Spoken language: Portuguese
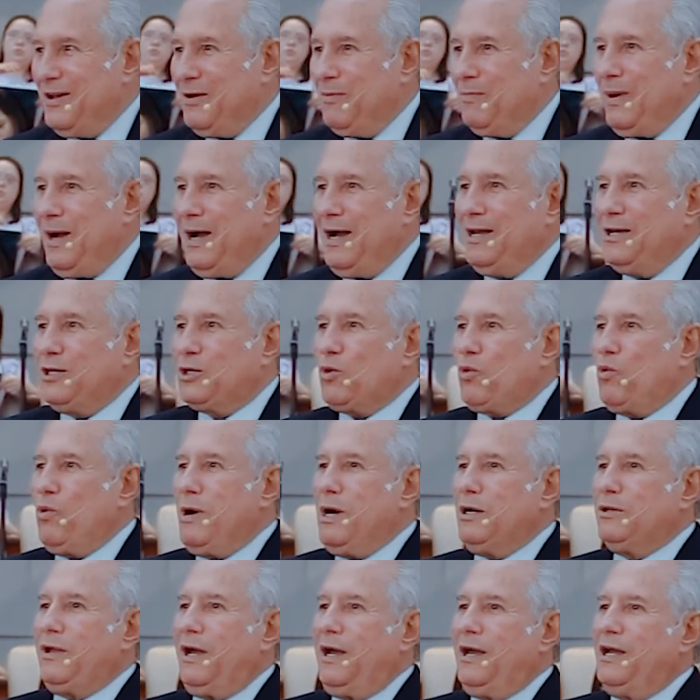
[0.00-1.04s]
Mas
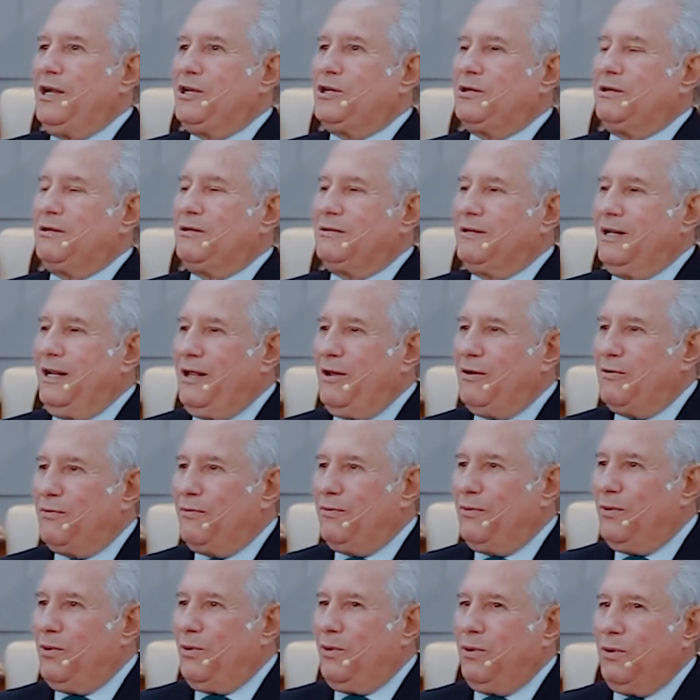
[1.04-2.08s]
quando a gente
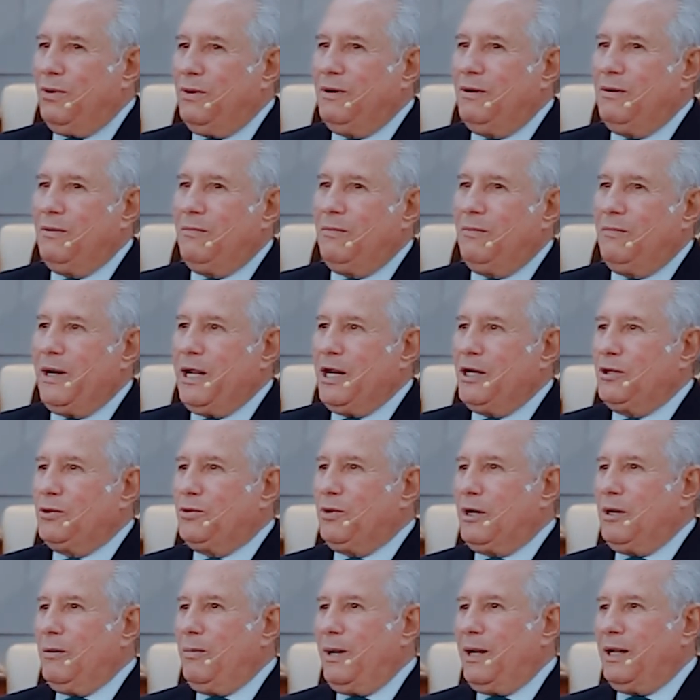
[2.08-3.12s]
levou para a
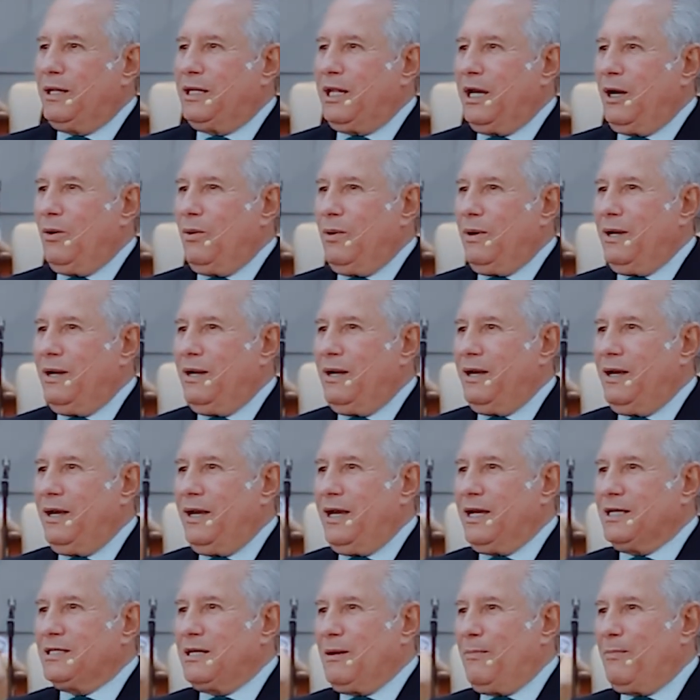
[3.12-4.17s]
editora Betel
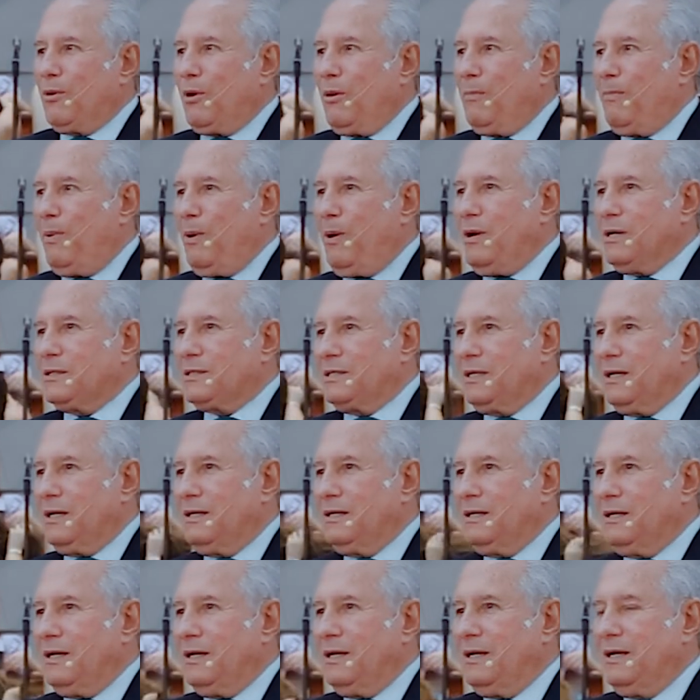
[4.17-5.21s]
esta proposta,
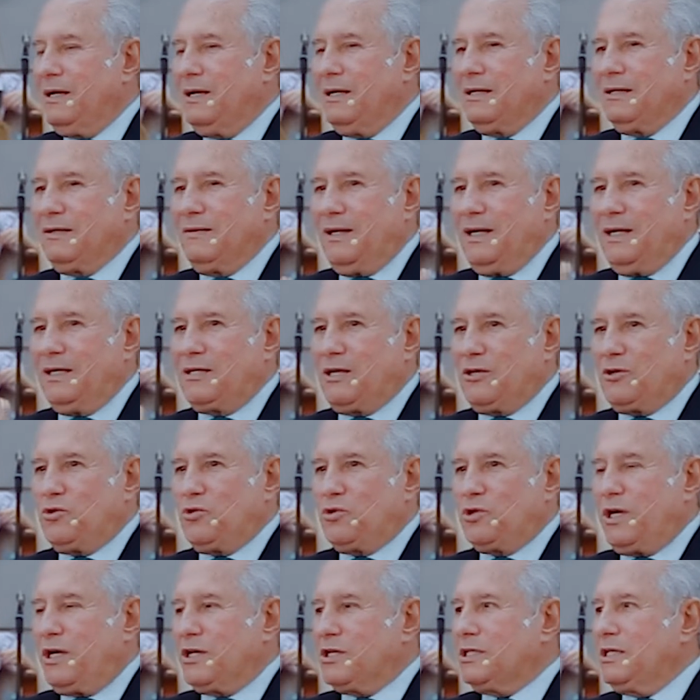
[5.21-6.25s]
né, essa
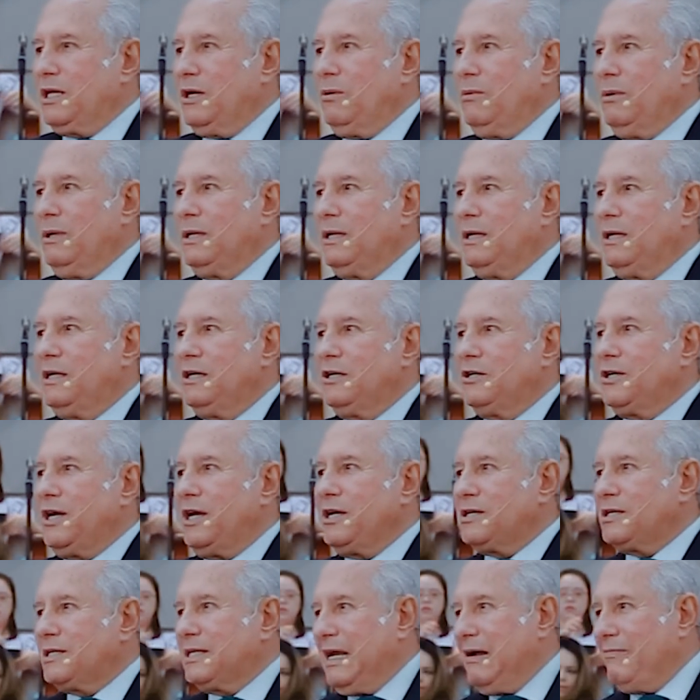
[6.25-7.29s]
sugestão,
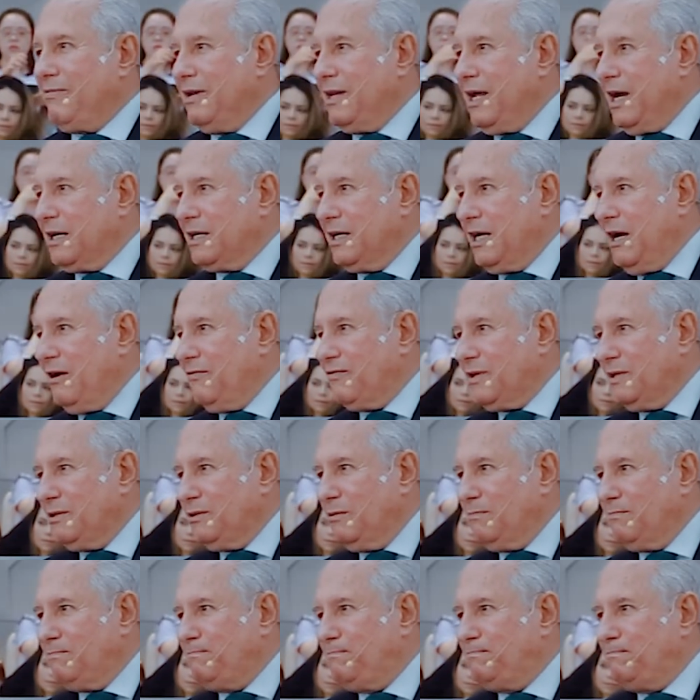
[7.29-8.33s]
já estava na gráfica,
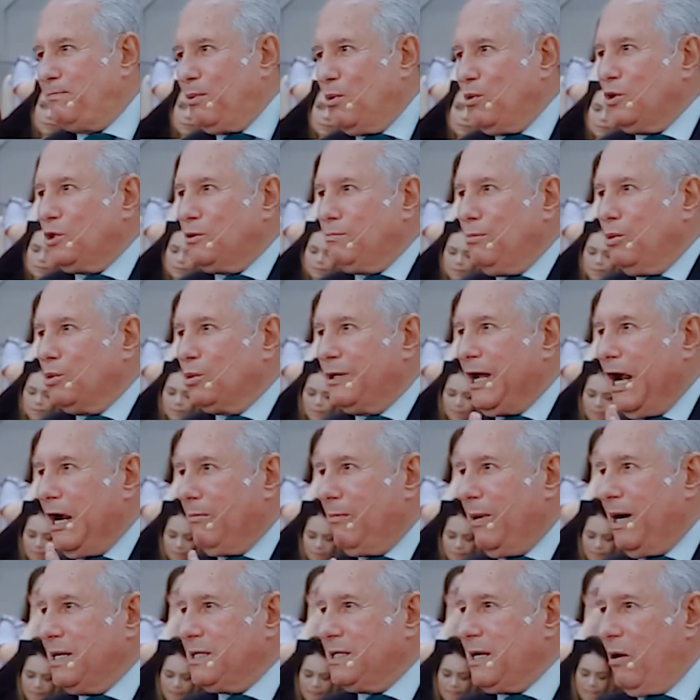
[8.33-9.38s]
não de
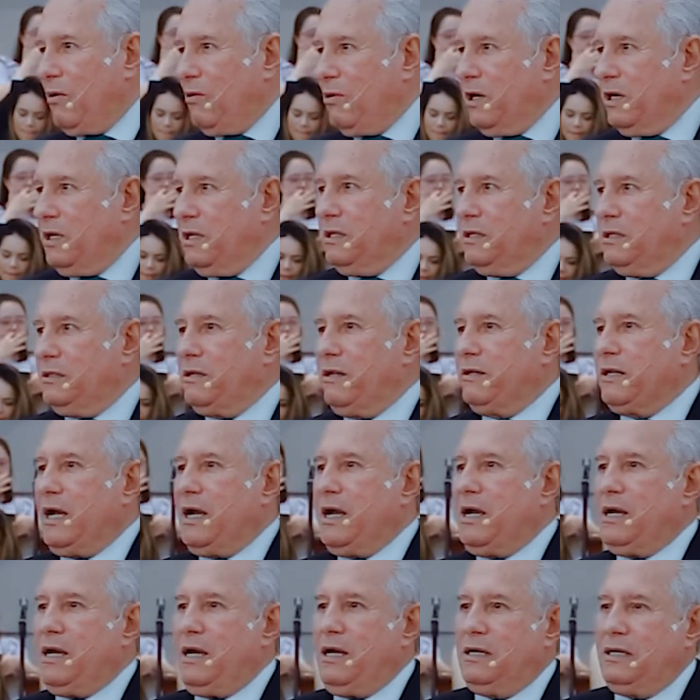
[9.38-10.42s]
mudar mais a ordem
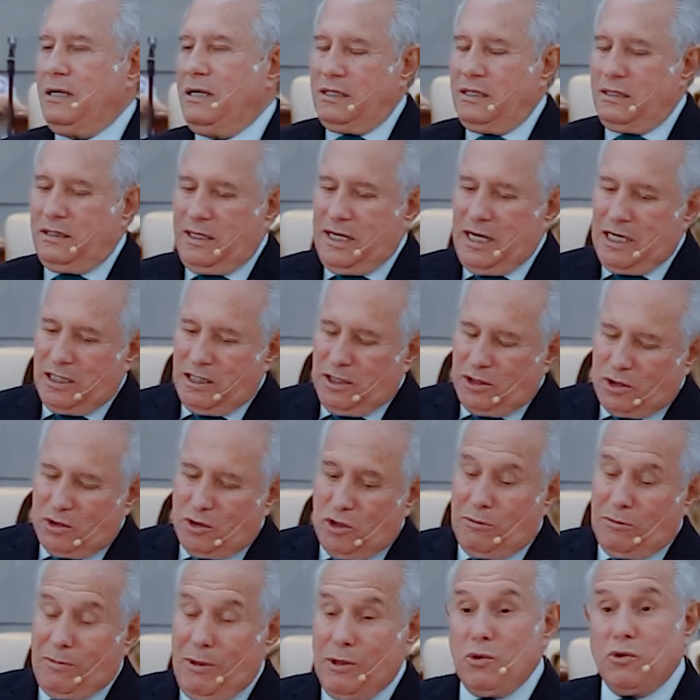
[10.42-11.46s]
da, das
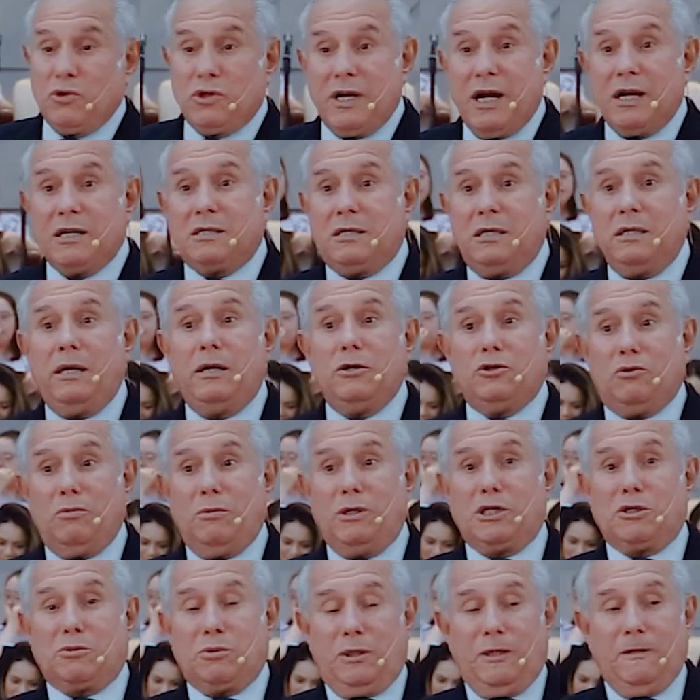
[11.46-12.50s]
lições. Mas o certo seria isso
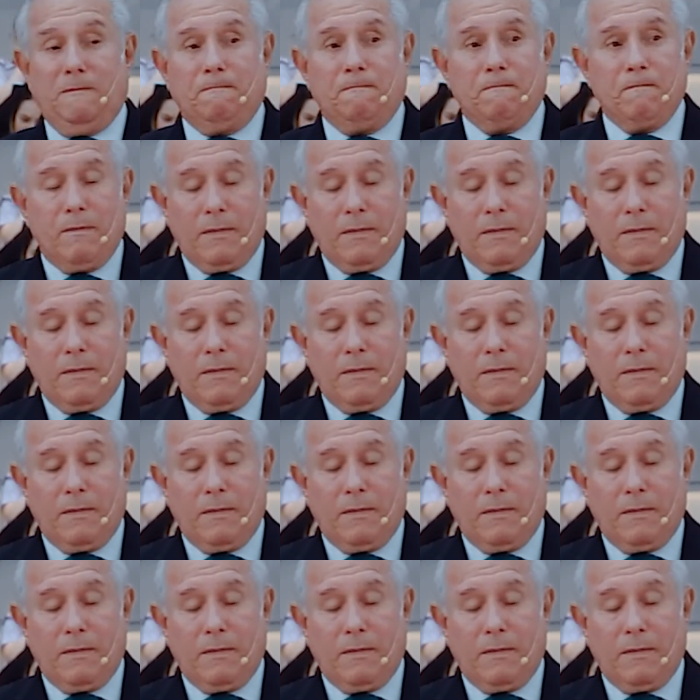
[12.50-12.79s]
mesmo, né?